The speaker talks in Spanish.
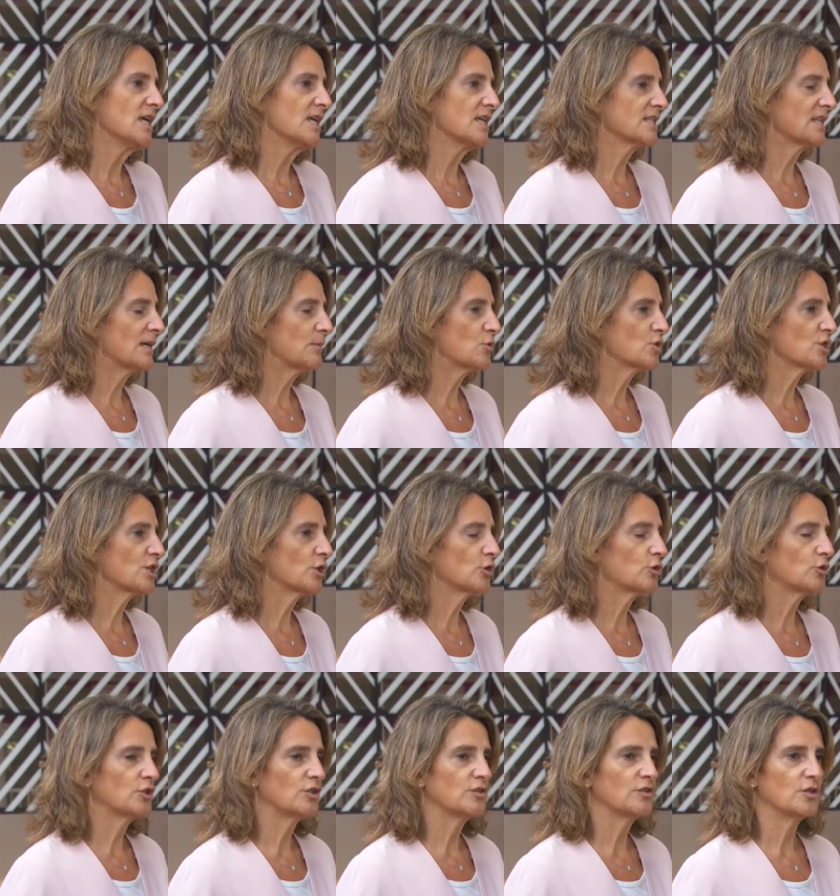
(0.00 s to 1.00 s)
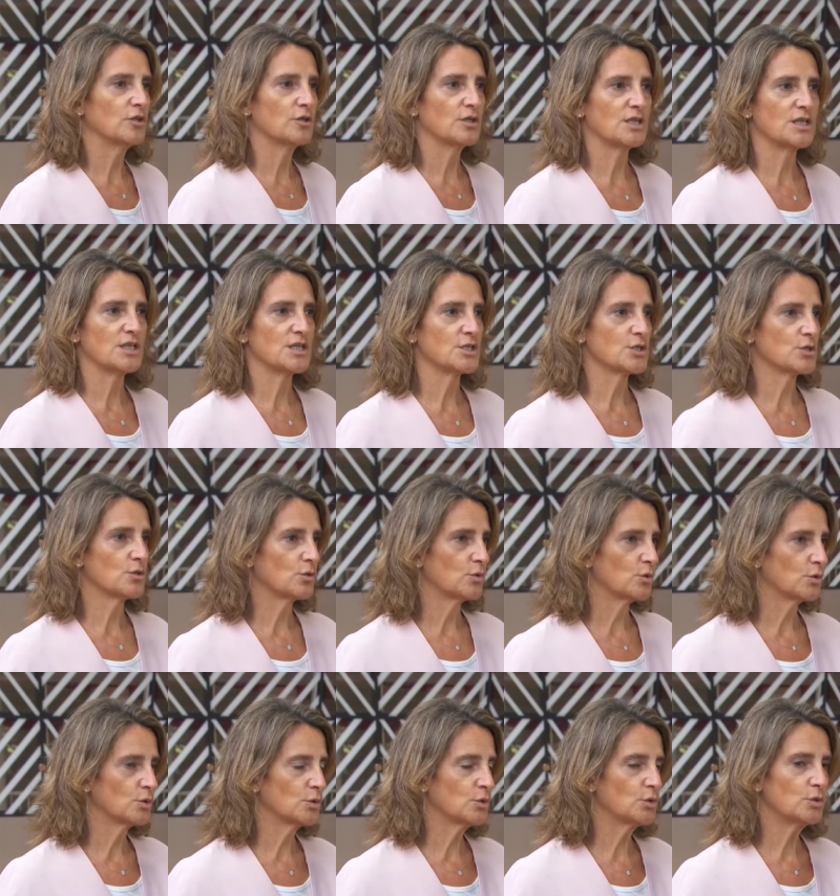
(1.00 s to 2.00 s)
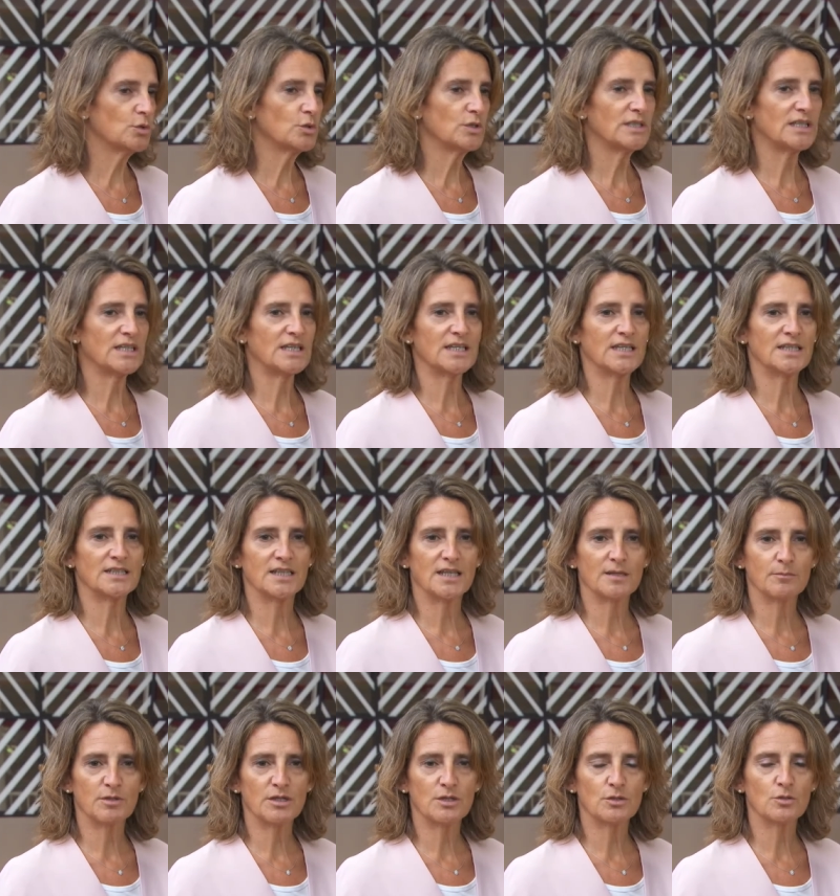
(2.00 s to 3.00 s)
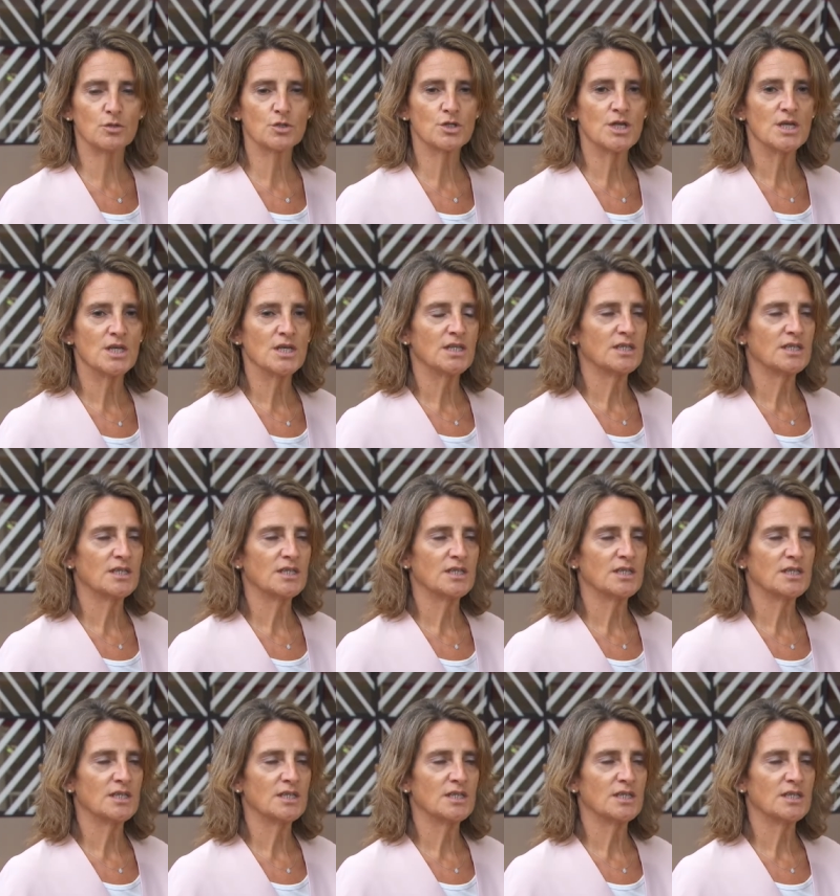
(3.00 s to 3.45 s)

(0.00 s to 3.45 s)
Estamos en condiciones o no y en qué términos